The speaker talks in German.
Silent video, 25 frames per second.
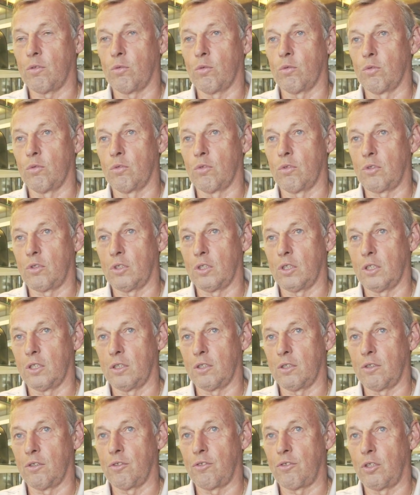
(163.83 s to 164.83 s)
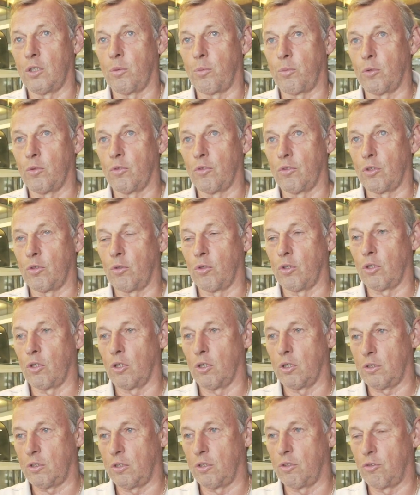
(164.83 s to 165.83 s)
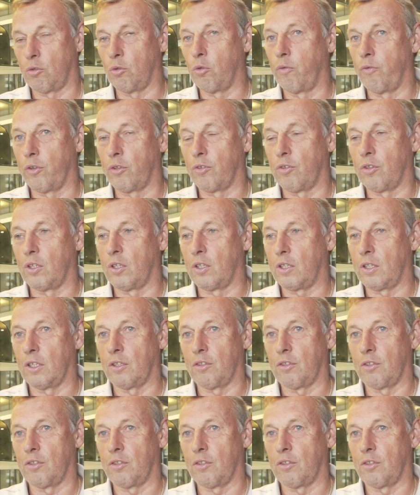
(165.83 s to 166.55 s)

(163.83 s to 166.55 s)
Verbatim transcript: Und das gibt uns natürlich auch die Zuversicht,